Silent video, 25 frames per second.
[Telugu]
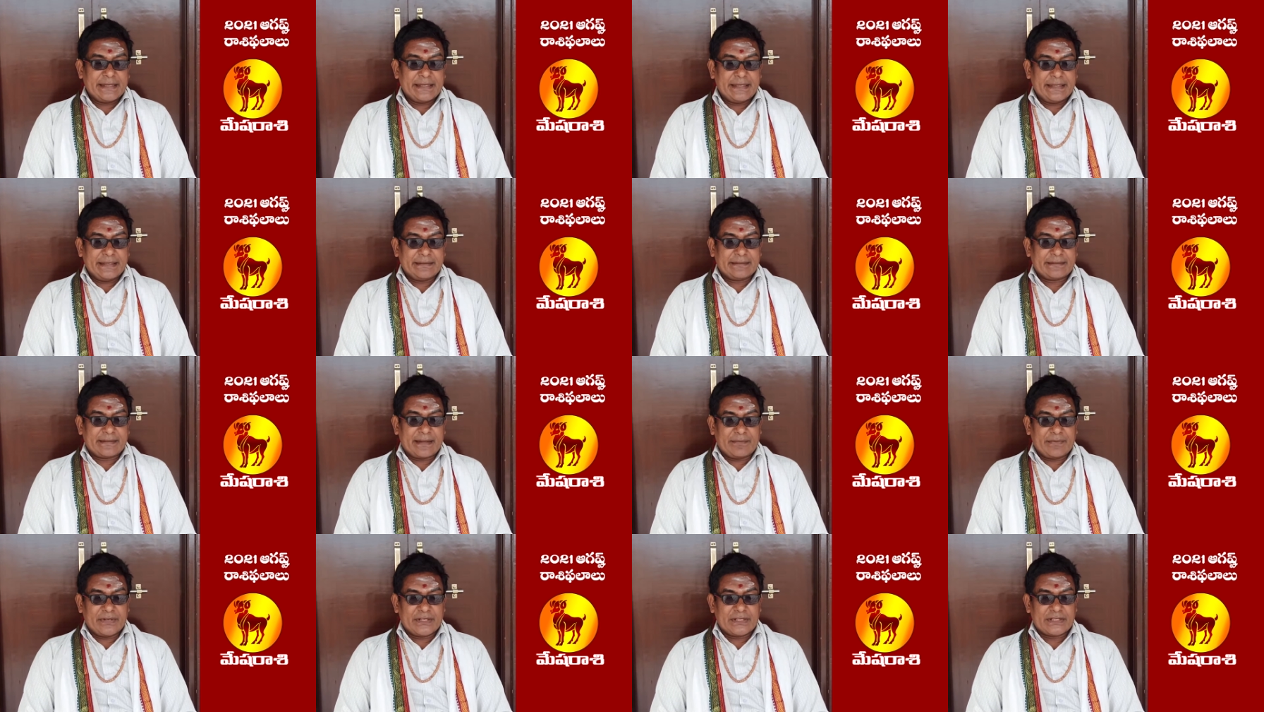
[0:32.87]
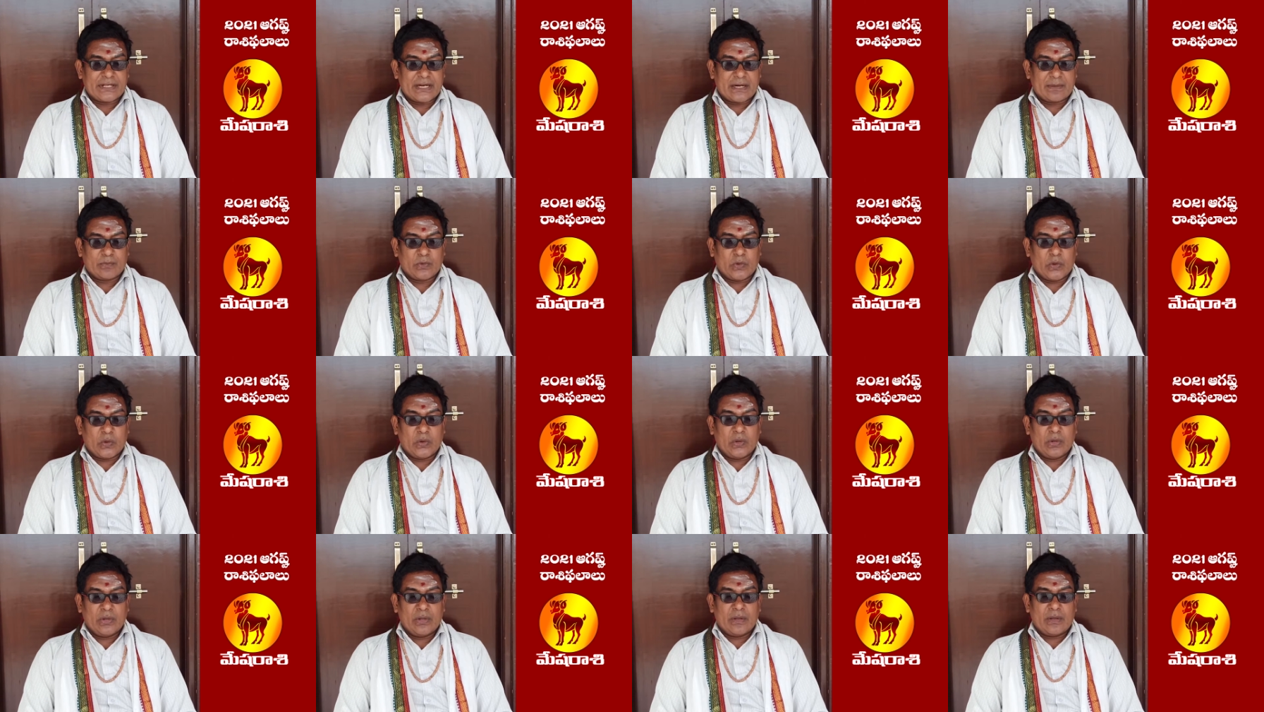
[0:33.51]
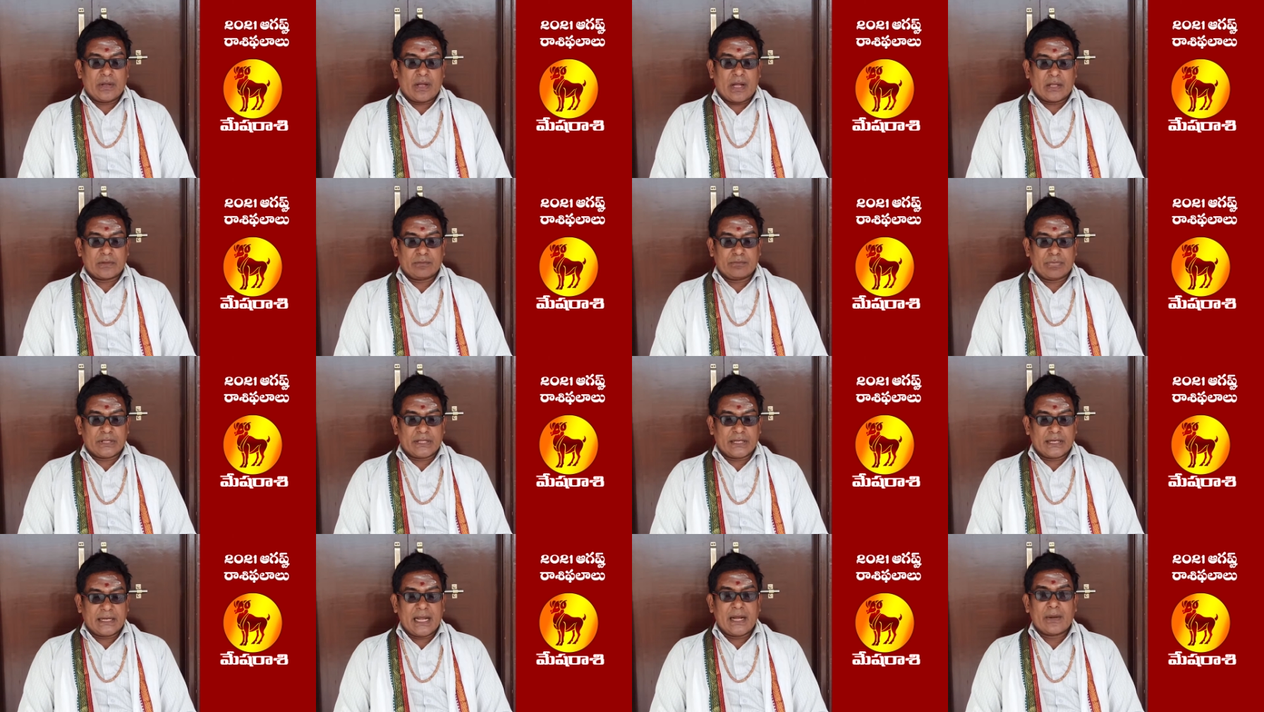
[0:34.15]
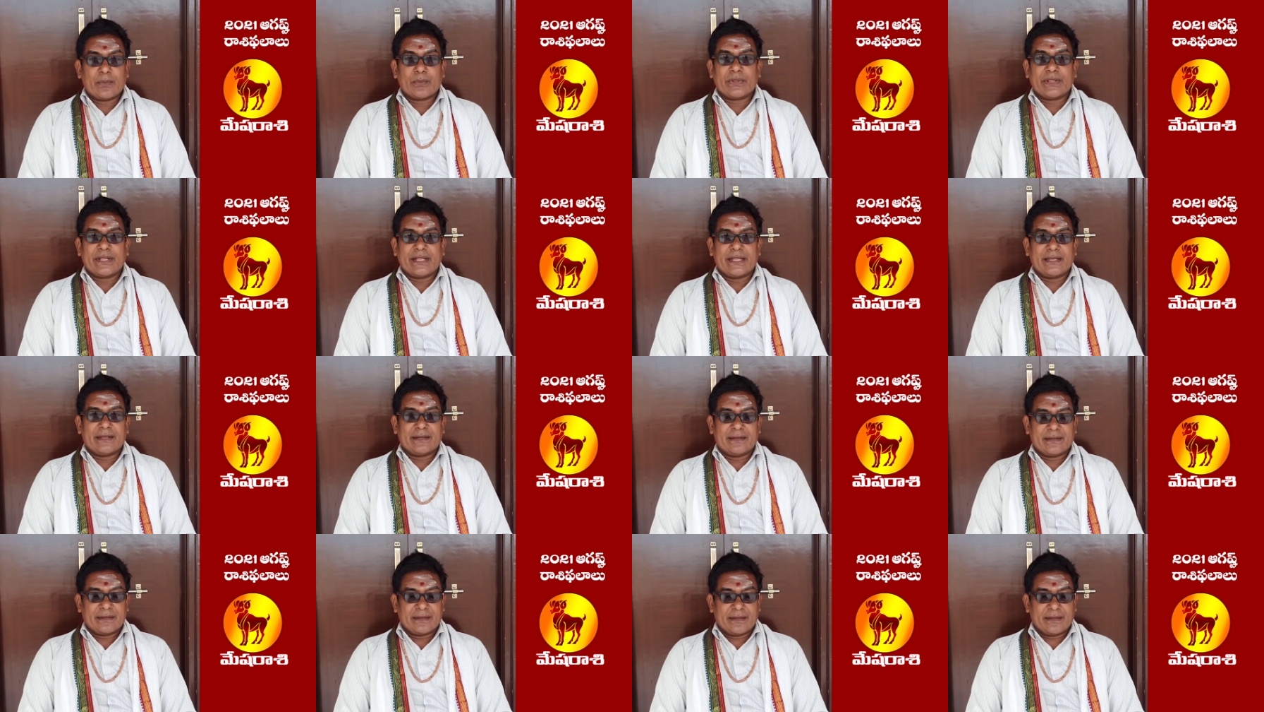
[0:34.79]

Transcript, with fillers: ఈ సంవత్సరము అద్భుతంగా ఉంది